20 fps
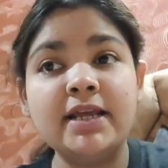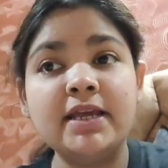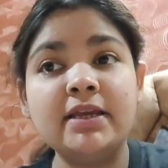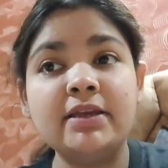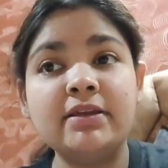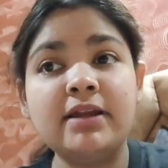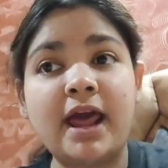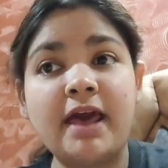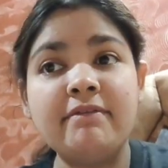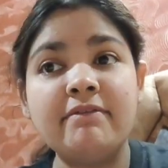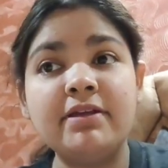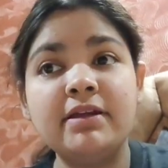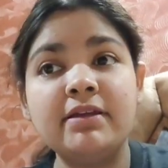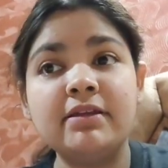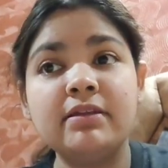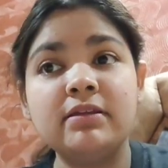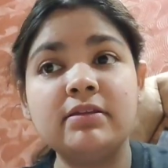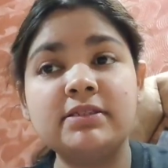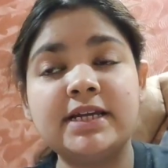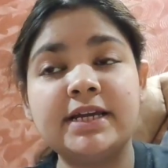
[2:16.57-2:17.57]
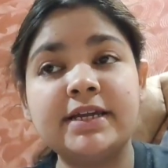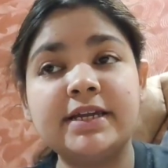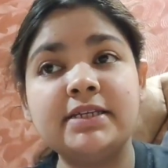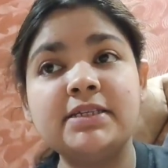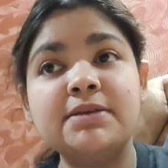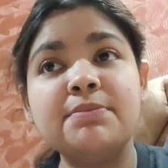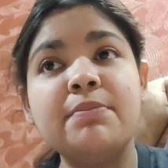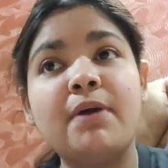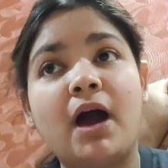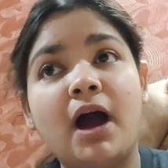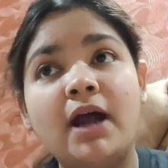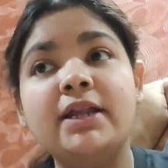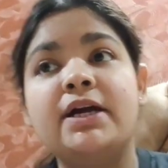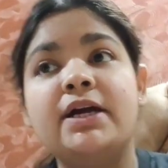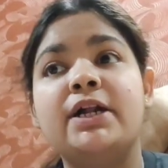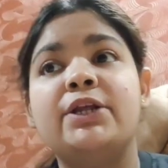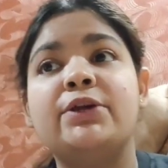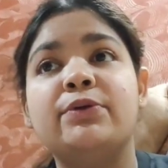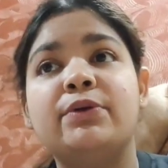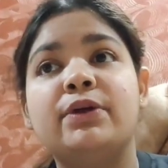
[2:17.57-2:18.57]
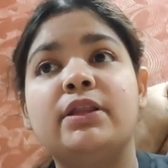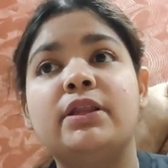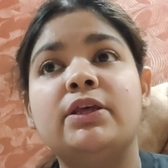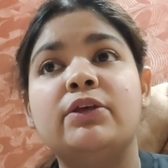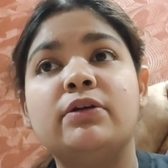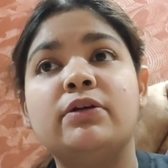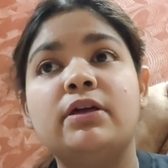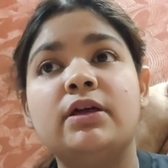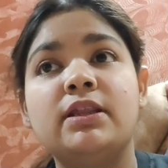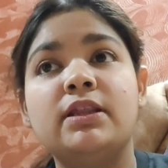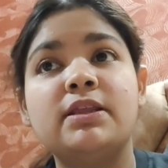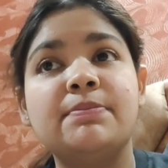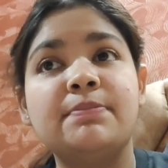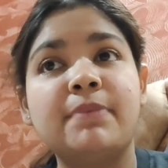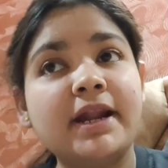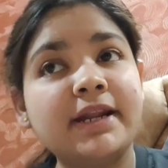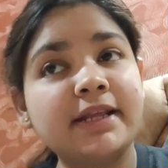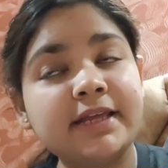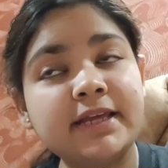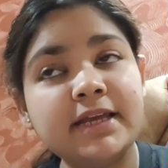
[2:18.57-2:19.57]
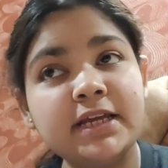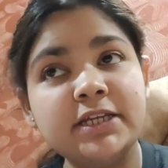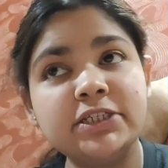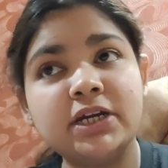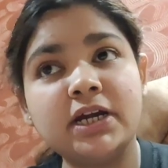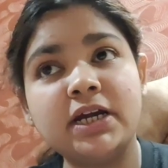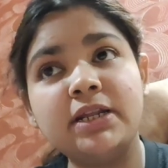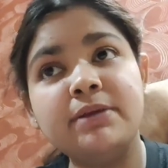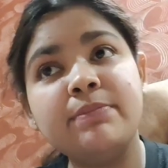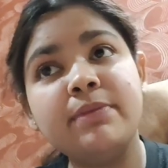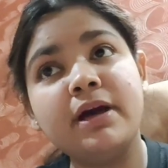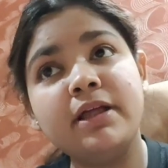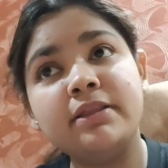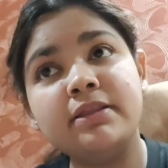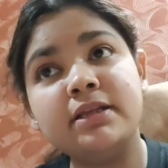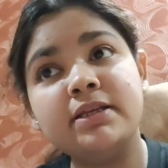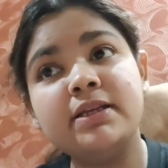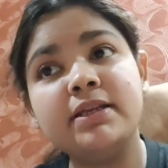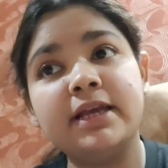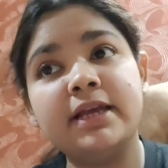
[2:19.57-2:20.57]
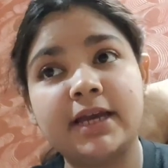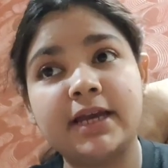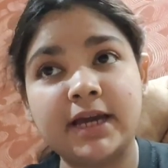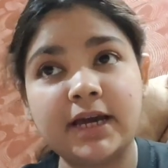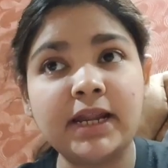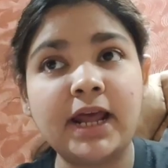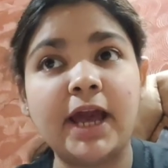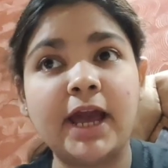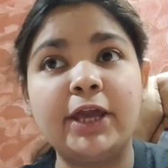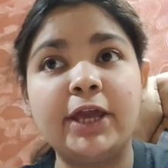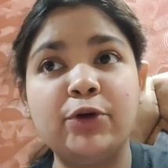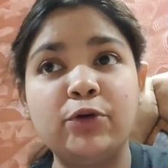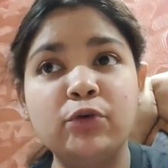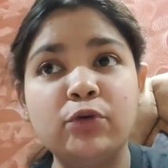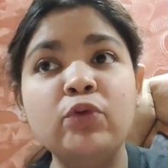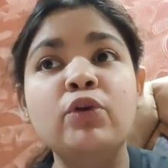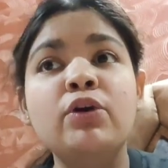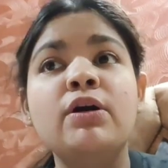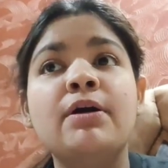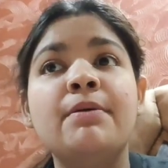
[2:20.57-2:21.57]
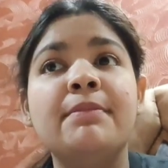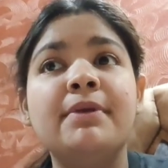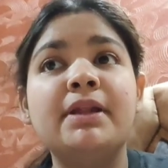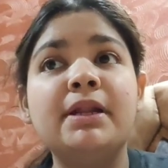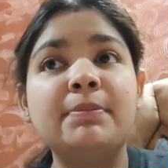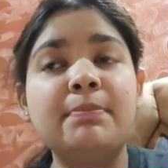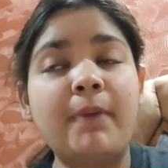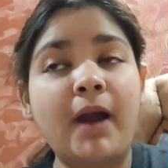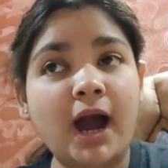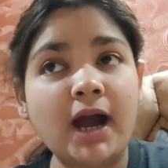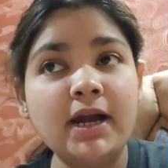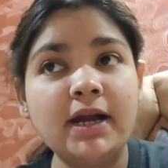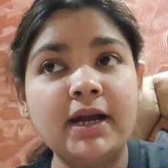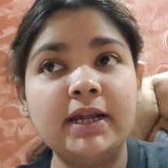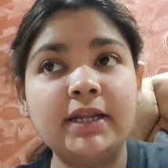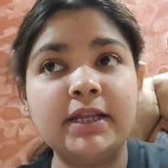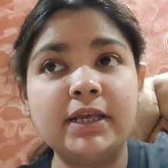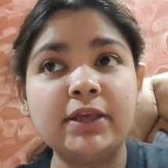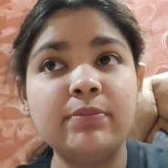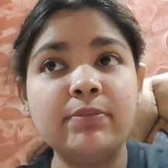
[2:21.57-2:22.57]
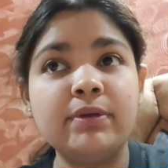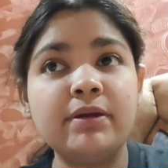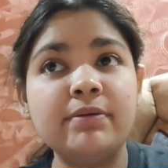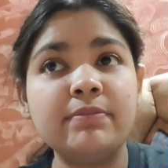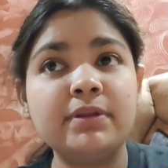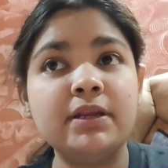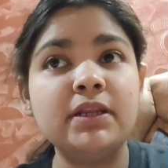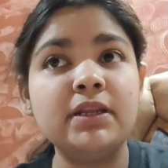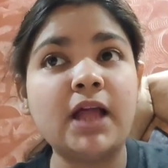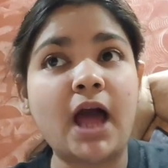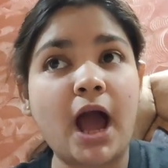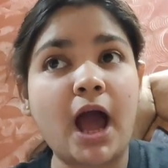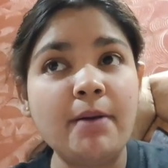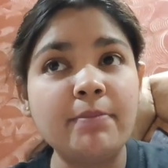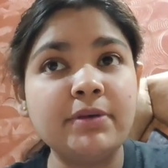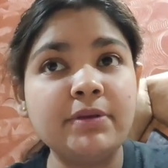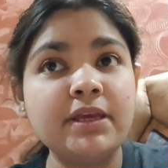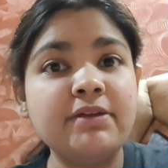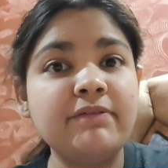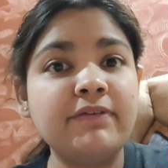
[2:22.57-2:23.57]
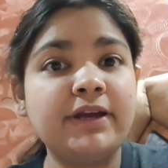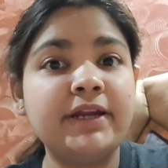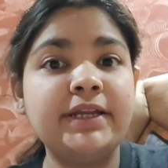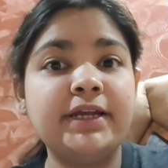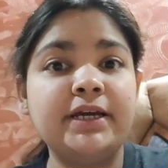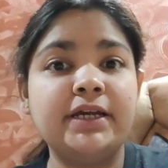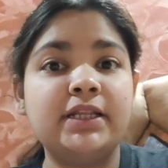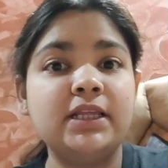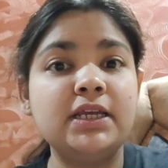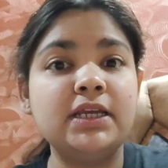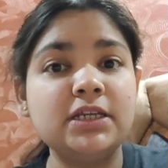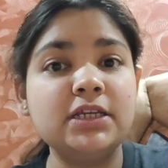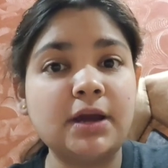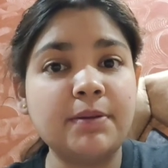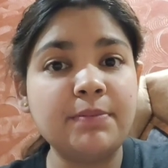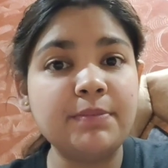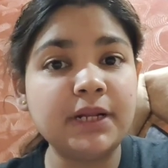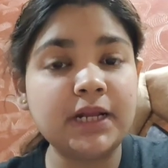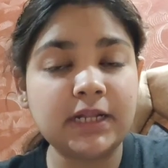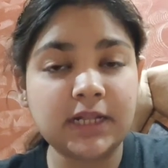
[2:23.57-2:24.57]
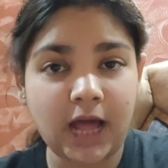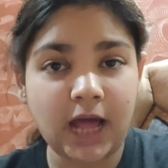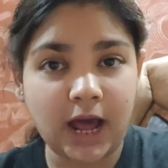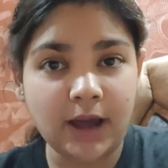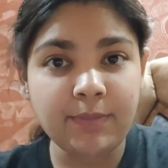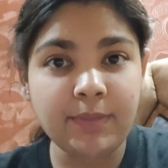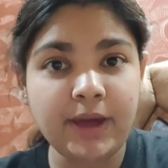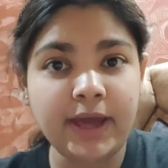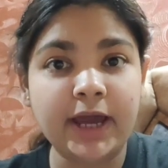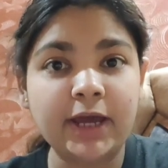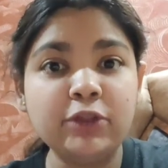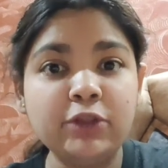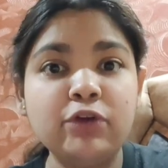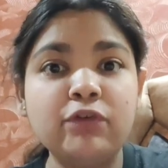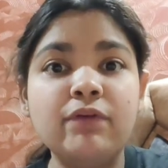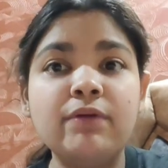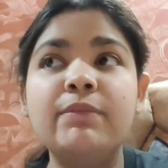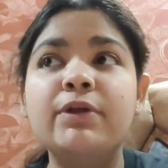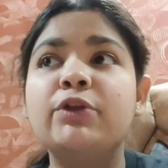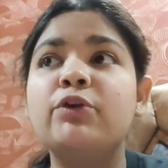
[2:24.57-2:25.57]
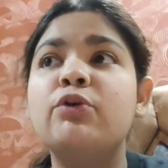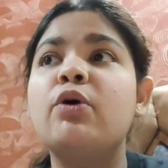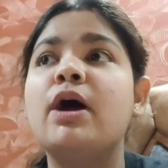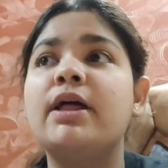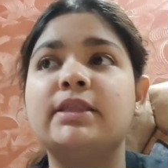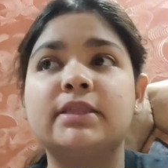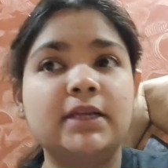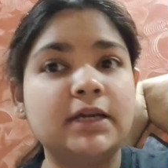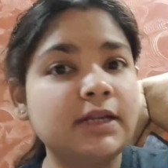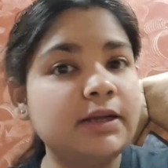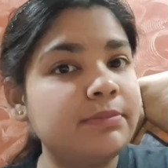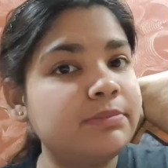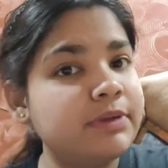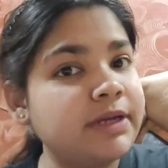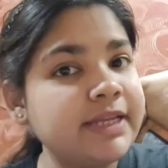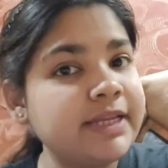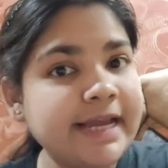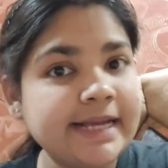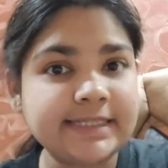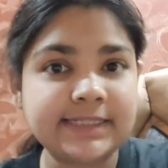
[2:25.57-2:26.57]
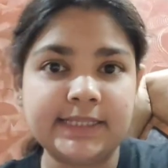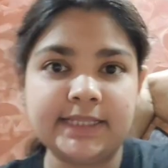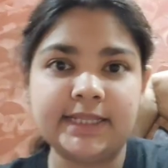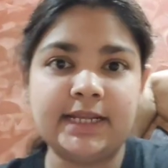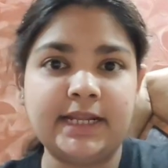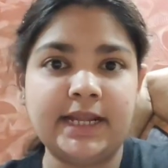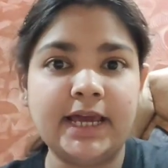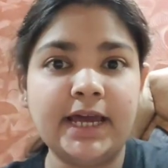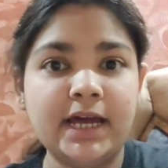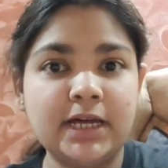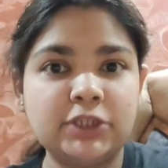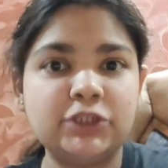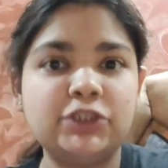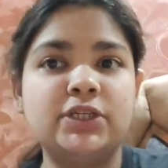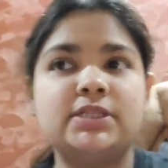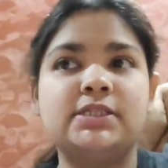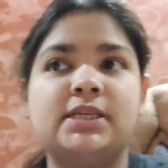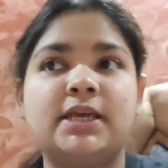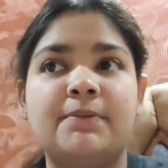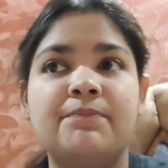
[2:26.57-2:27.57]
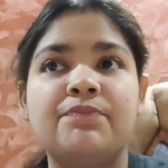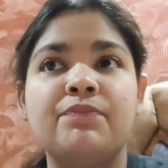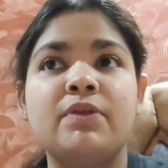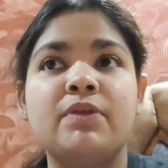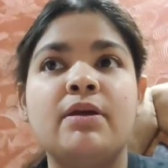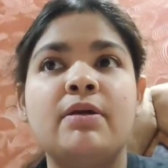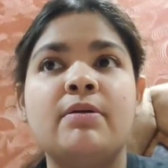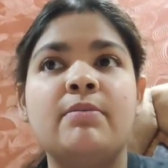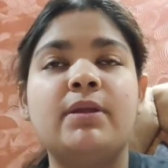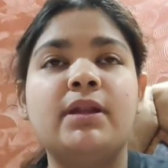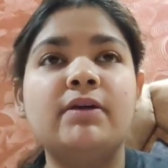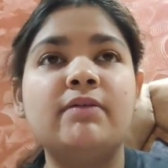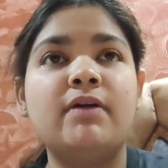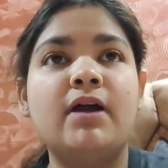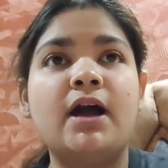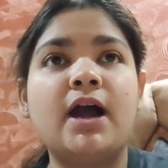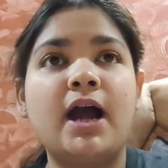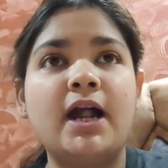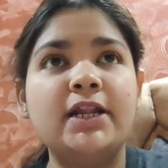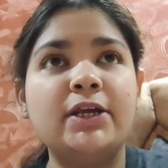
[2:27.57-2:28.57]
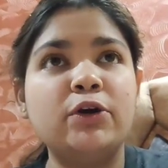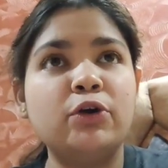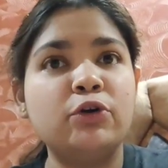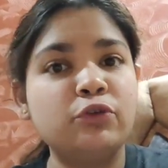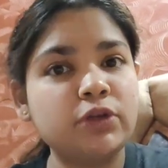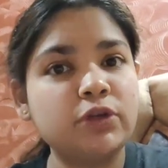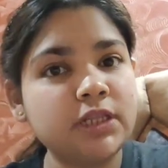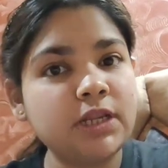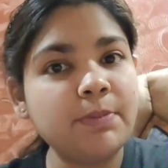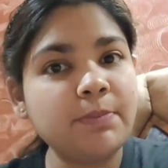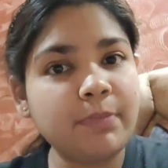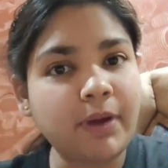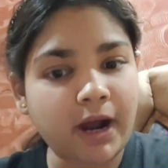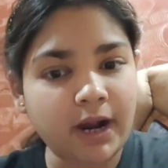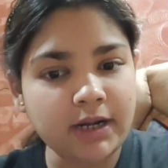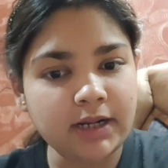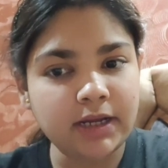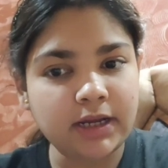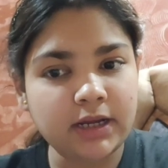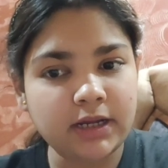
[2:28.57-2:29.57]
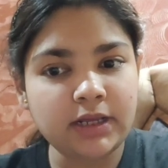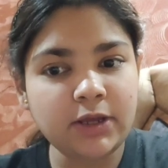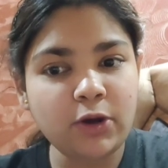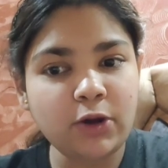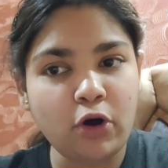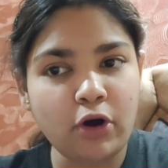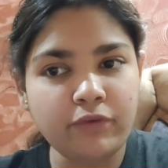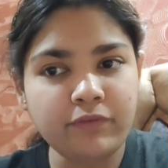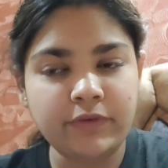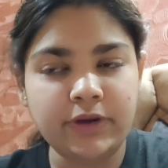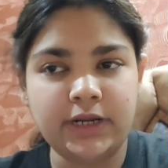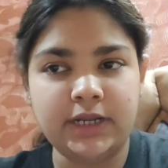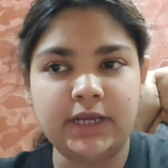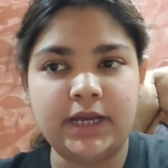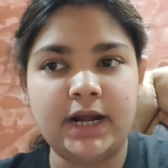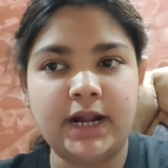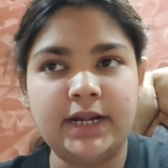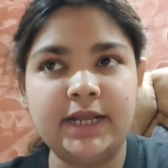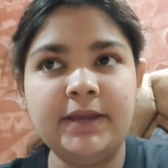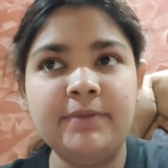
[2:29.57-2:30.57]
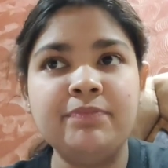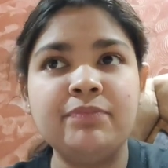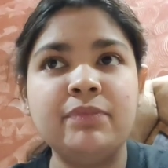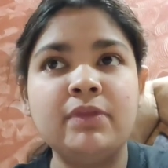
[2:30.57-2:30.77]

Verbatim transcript: ड्राइविंग सेंटर से बाहर खड़ी हुई थी क्योंकि अंदर पार्किंग की जगह थी मैं अंदर लेकर आई हूँ मैंने पार्क करी कि मैं अपनी नाम की वेट कर दी कि कब मेरा नाम आएगा तो फिर मेरे को अंदर अपना टेस्ट देना है अच्छे से मैंने वहाँ गाड़ी औरों की तरह पार्क करी ऑफ़ करी गाड़ी